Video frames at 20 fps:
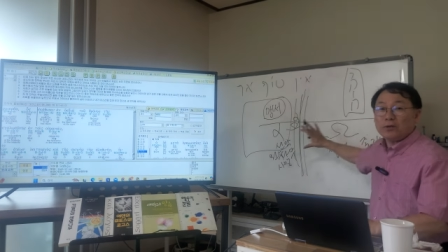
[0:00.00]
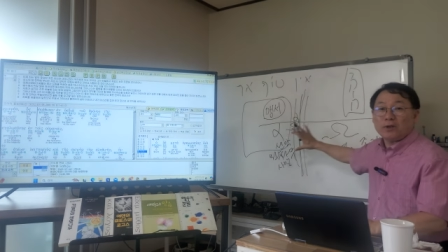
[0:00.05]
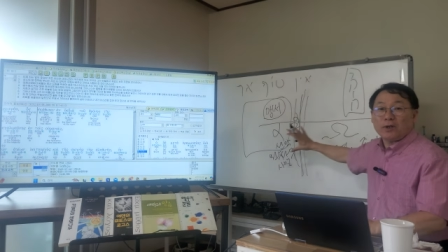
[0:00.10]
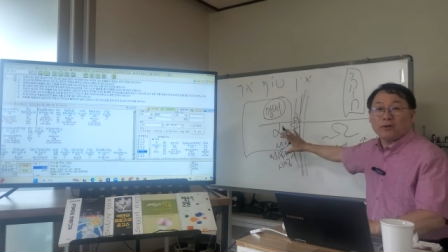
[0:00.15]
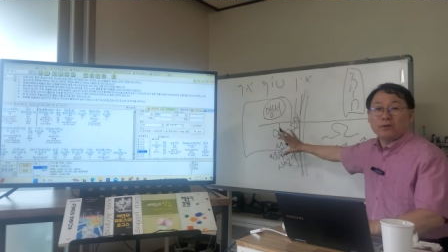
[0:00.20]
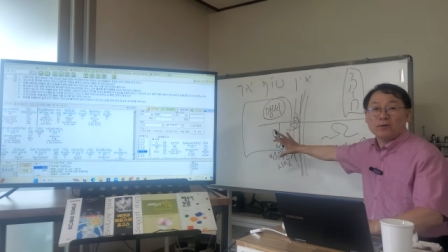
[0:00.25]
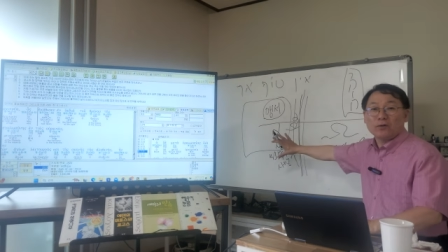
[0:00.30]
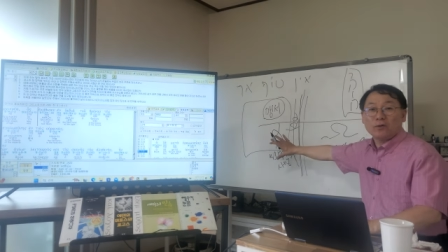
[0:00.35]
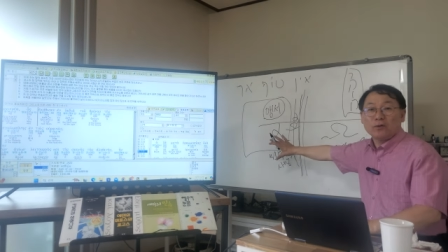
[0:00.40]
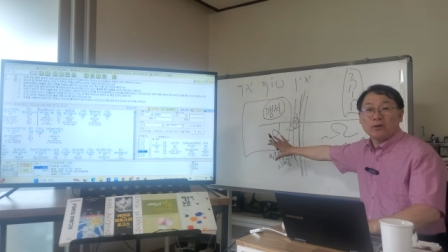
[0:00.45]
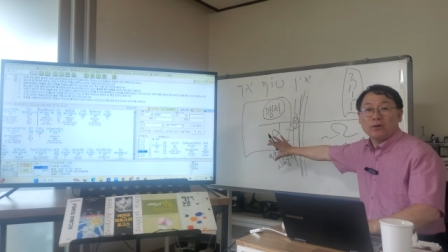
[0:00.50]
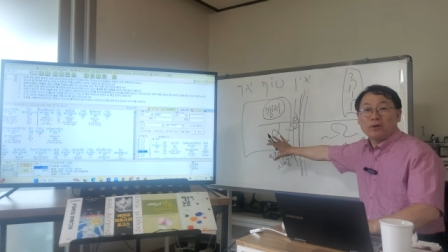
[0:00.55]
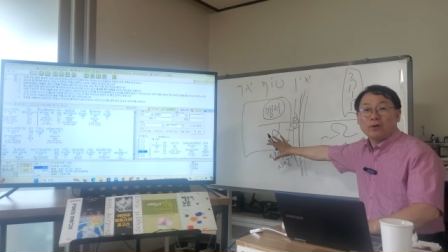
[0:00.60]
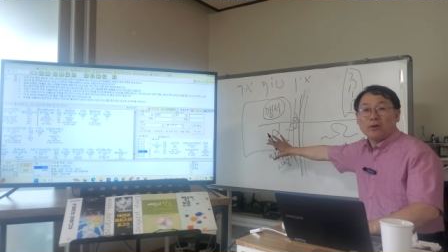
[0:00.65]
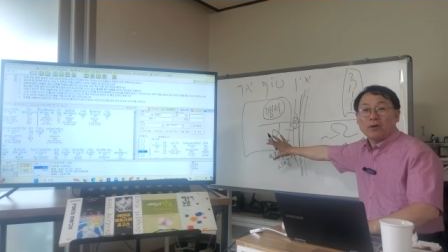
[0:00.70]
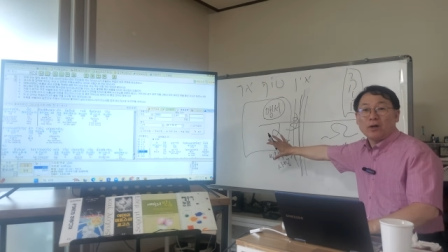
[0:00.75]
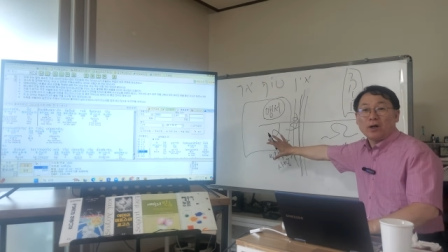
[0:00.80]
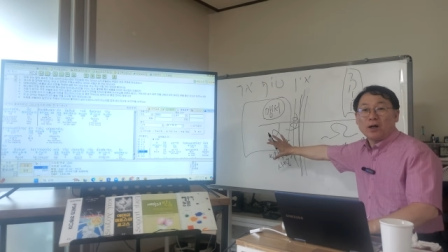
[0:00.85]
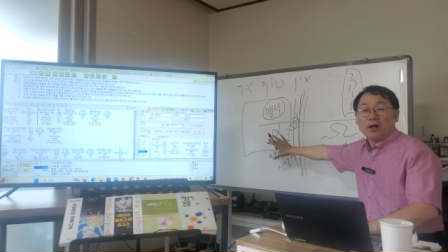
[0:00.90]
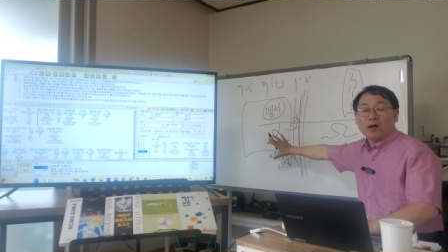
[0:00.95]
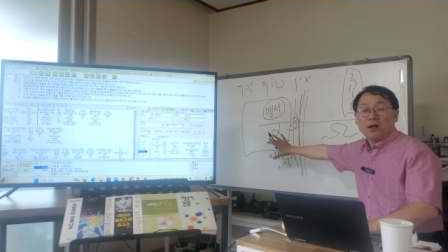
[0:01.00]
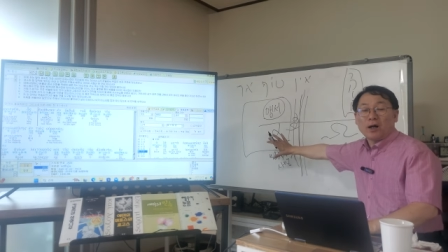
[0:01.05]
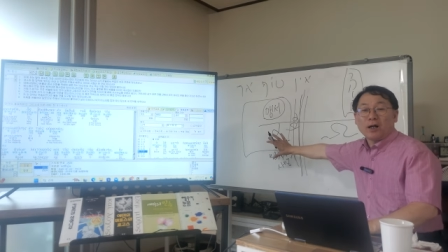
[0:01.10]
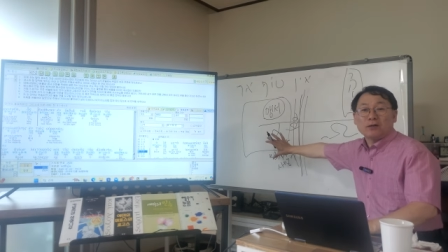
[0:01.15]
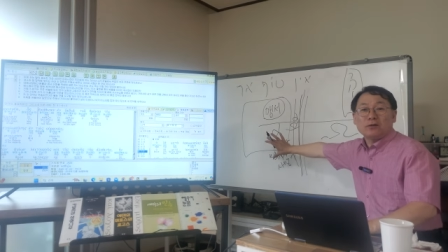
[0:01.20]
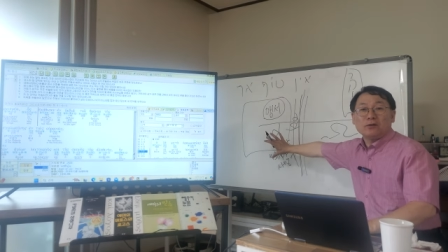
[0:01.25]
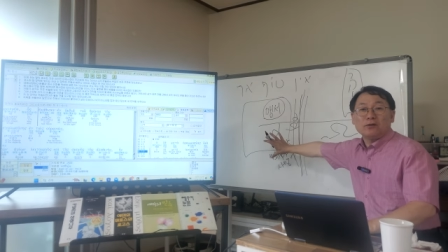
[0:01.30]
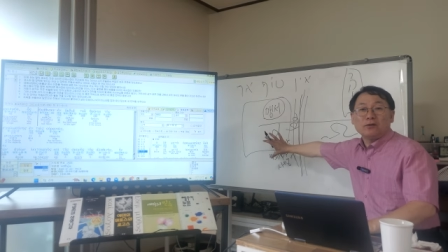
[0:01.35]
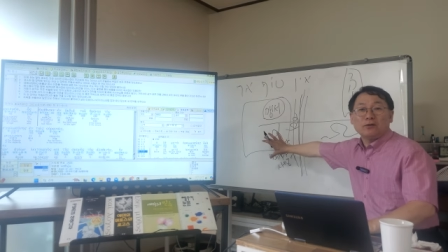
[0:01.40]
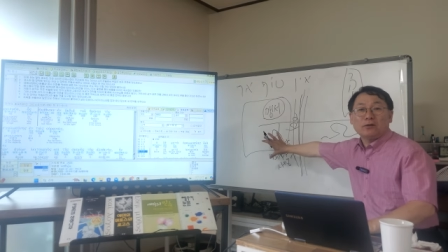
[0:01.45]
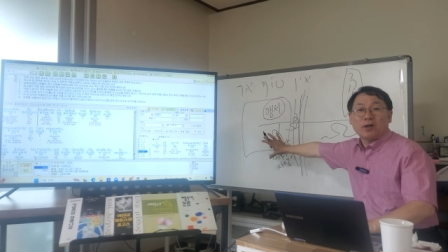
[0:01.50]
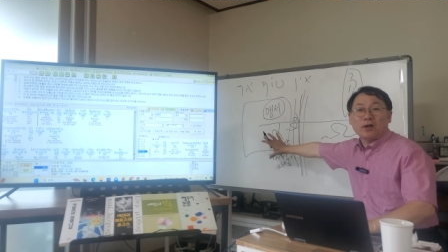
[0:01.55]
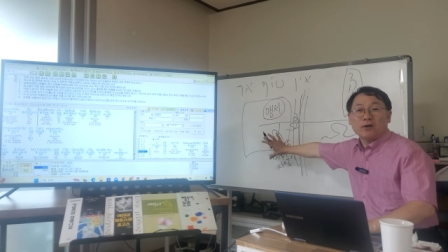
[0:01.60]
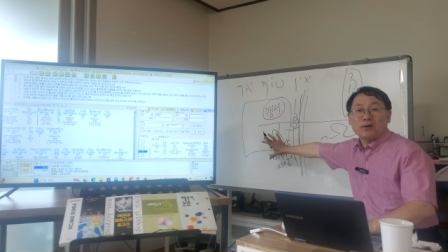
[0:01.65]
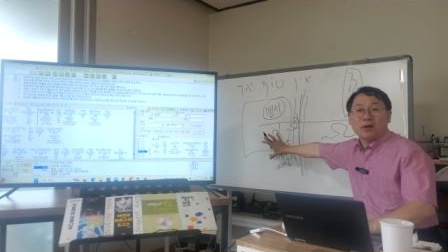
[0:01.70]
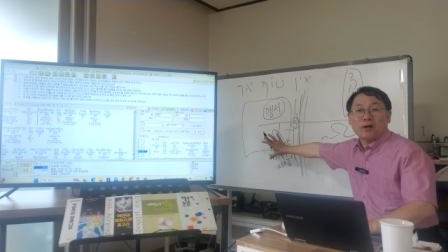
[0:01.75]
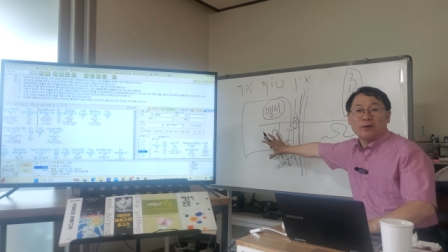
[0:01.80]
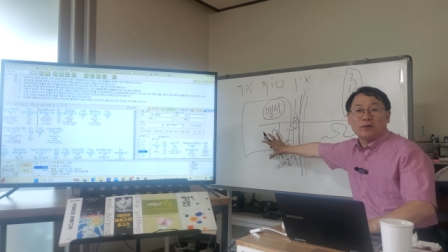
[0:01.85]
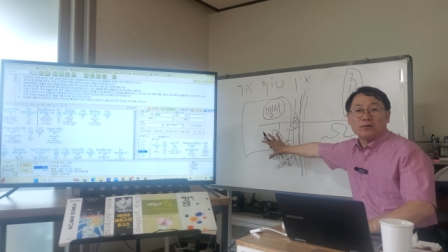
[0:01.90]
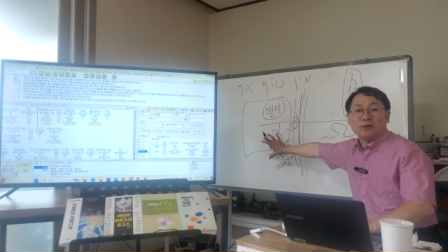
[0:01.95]
인해서 아들로
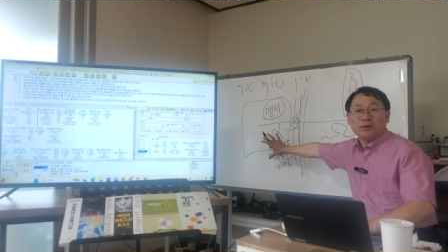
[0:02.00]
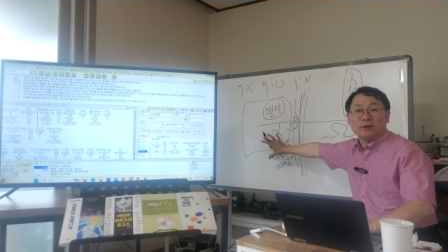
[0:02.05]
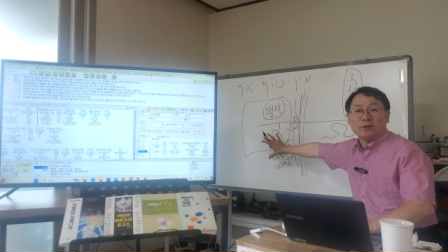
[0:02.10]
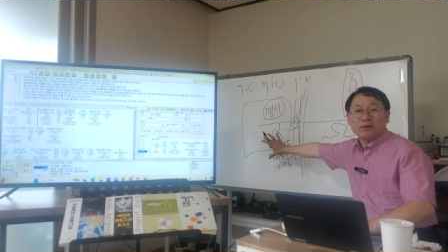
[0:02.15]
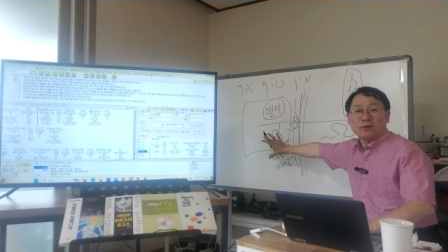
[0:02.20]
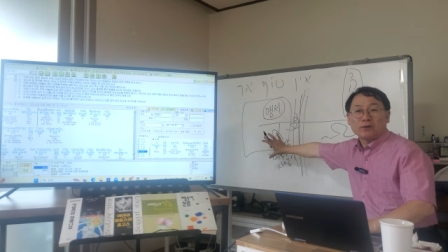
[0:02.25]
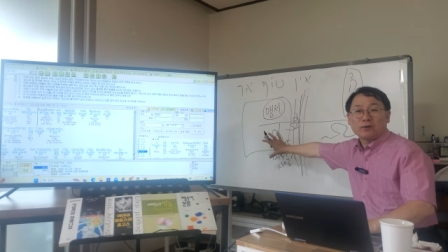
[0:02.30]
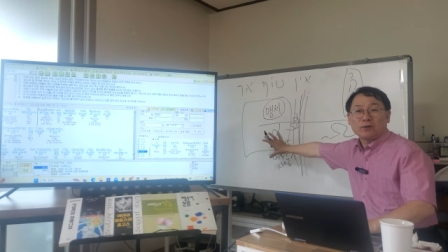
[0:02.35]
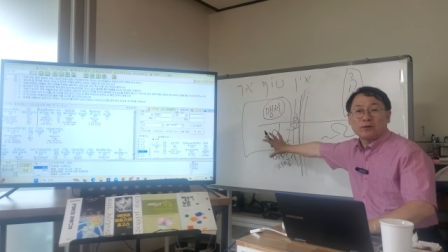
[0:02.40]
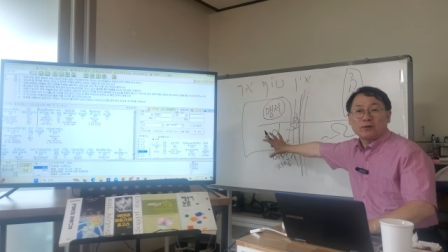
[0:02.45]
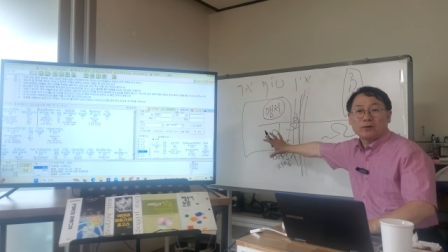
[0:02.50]
태어나는 거예요